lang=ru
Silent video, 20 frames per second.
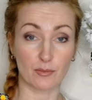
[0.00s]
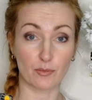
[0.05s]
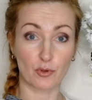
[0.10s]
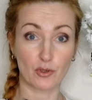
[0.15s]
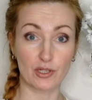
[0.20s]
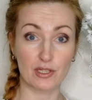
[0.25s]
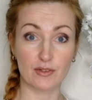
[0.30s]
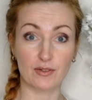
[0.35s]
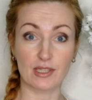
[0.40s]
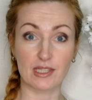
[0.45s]

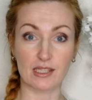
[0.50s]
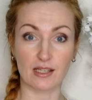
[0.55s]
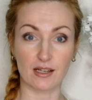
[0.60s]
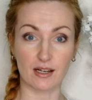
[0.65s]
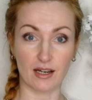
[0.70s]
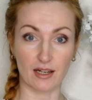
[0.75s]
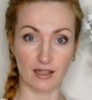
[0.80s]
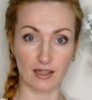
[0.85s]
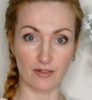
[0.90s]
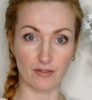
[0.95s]
пользоваться
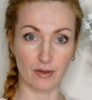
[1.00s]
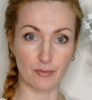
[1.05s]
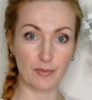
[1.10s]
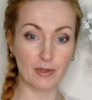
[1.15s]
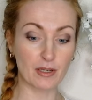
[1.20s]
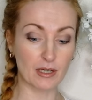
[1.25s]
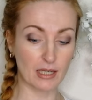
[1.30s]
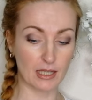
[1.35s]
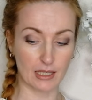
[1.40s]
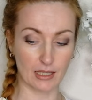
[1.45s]
картой
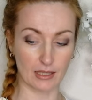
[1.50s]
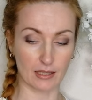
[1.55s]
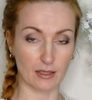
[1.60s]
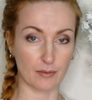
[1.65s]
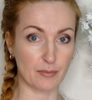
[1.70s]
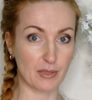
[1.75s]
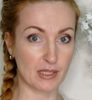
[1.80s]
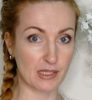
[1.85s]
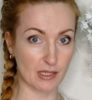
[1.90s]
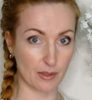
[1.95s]
во-первых это
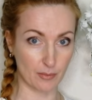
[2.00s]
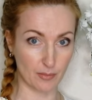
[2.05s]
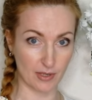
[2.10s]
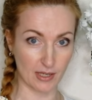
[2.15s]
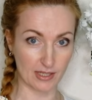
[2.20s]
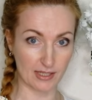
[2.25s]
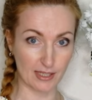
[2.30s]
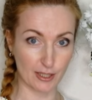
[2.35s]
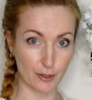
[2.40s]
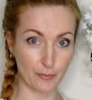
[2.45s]

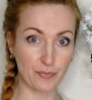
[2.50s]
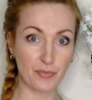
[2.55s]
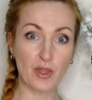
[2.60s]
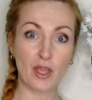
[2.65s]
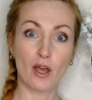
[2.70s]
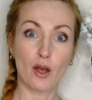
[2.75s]
безопасно